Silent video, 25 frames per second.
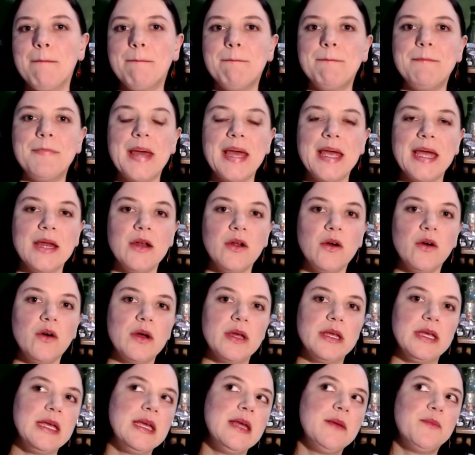
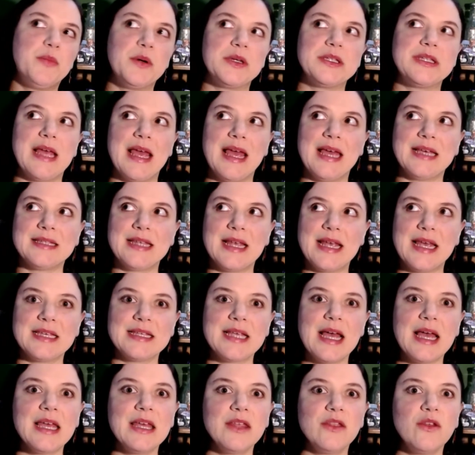Pero, y pues es,
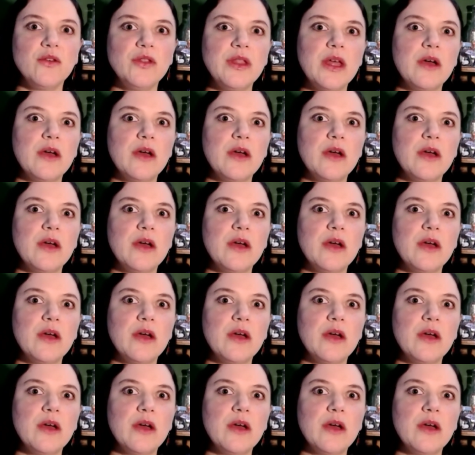ahí donde